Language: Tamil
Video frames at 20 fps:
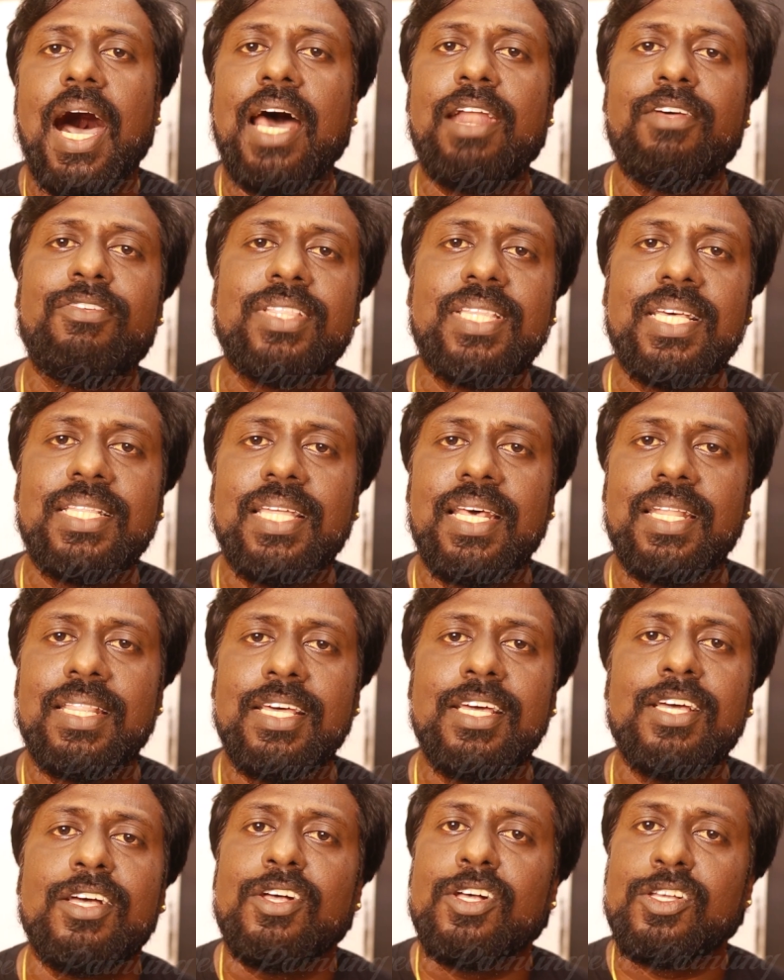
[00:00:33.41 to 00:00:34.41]
ஆர்வத்தை
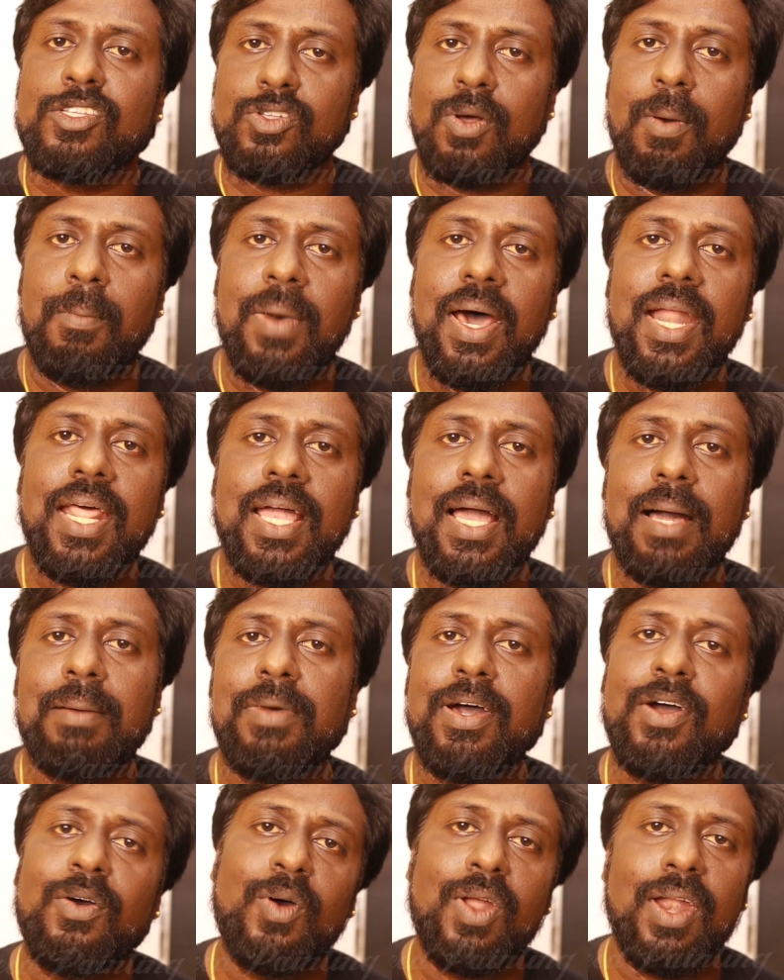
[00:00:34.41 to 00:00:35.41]
தருது ஸோ
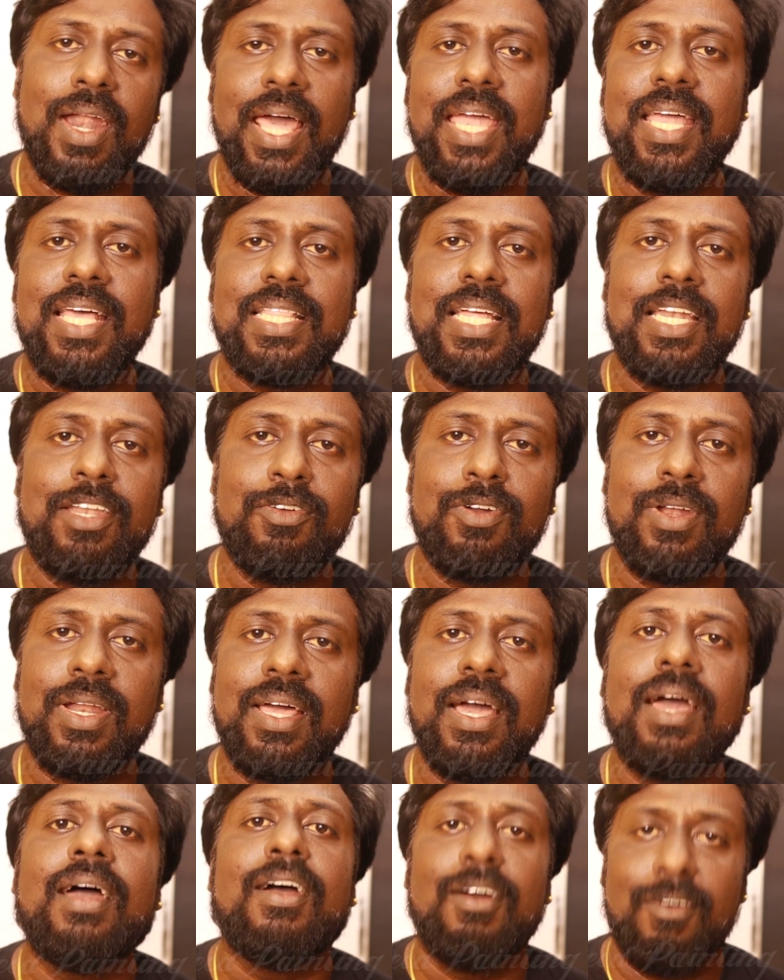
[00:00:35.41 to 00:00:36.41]
மறக்காமல் ஒரு லைக்கை தட்டி
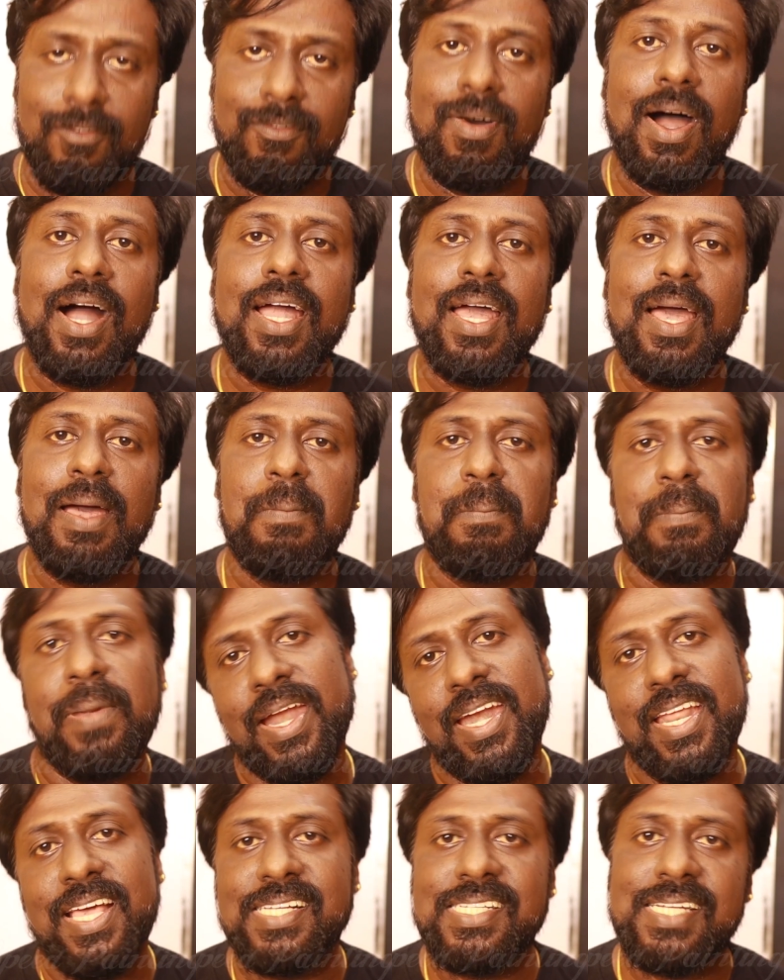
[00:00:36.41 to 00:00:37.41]
விட்டுருங்க வாங்க
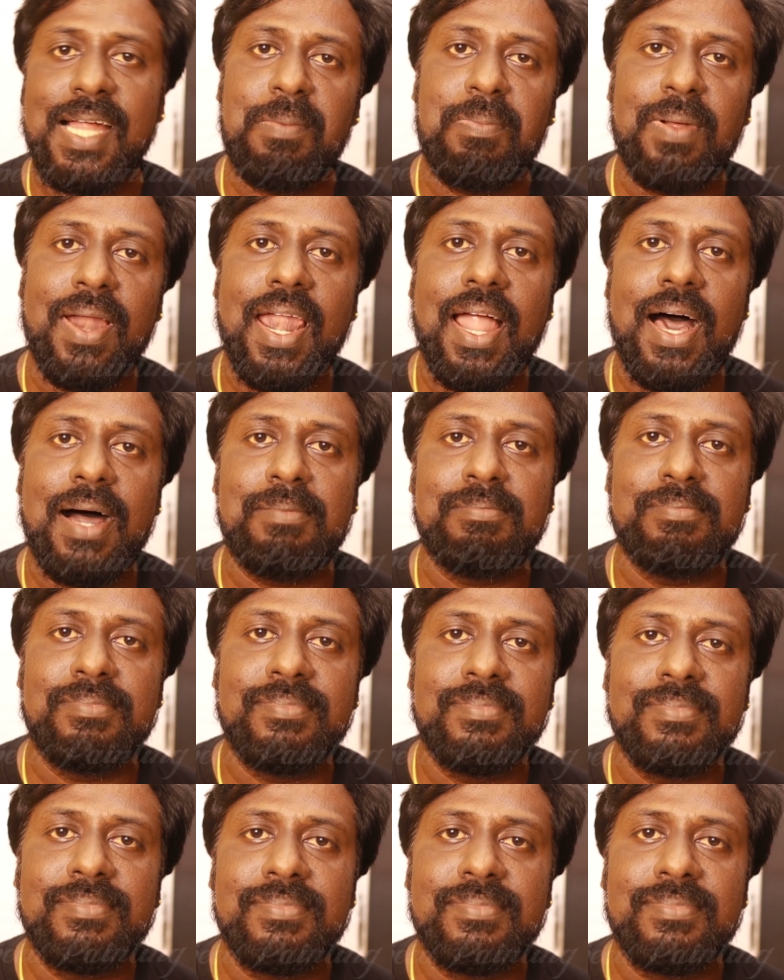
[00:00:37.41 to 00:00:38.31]
பெயிண்டிங்கை ஸ்டார்ட் பண்ணலாம்